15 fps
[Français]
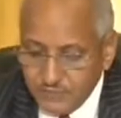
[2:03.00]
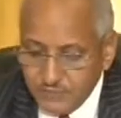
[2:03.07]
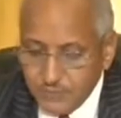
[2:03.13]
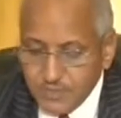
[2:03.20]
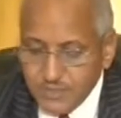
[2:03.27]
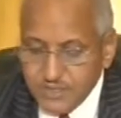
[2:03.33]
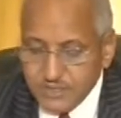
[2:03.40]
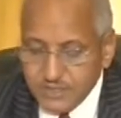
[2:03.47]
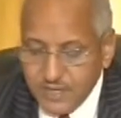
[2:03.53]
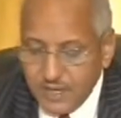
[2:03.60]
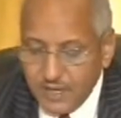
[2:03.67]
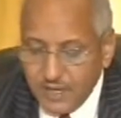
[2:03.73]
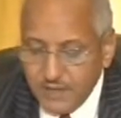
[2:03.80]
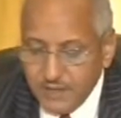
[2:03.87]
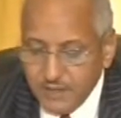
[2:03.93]
Unies pour le
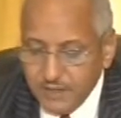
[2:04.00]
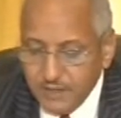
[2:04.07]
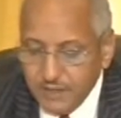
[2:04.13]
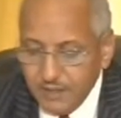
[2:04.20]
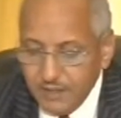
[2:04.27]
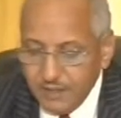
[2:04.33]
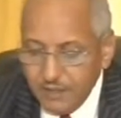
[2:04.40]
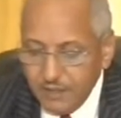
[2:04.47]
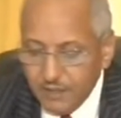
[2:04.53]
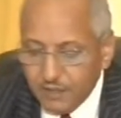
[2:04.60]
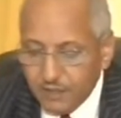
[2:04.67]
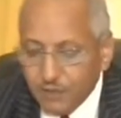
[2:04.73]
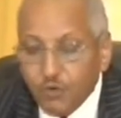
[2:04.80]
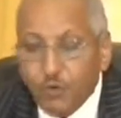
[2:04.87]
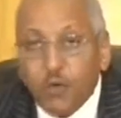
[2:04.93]
Sahel
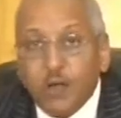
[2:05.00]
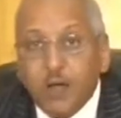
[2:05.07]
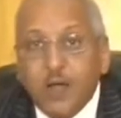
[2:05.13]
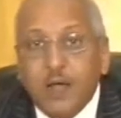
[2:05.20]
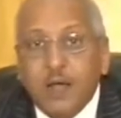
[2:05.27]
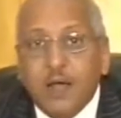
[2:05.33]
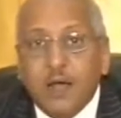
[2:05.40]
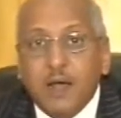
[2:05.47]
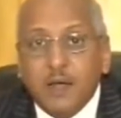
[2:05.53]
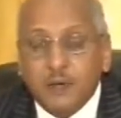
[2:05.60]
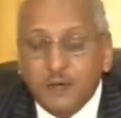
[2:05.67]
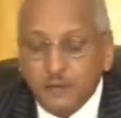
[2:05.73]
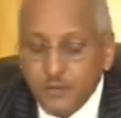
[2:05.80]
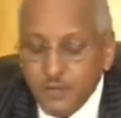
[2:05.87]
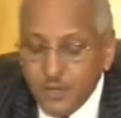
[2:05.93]
et qui aura
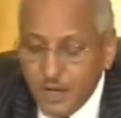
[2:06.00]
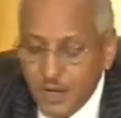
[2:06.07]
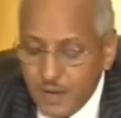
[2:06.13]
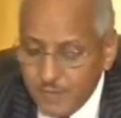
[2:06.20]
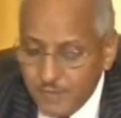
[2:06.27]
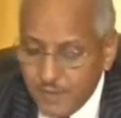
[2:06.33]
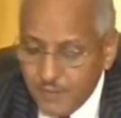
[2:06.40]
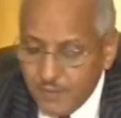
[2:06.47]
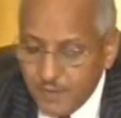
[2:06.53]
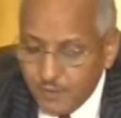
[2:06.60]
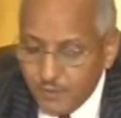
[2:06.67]
lieu à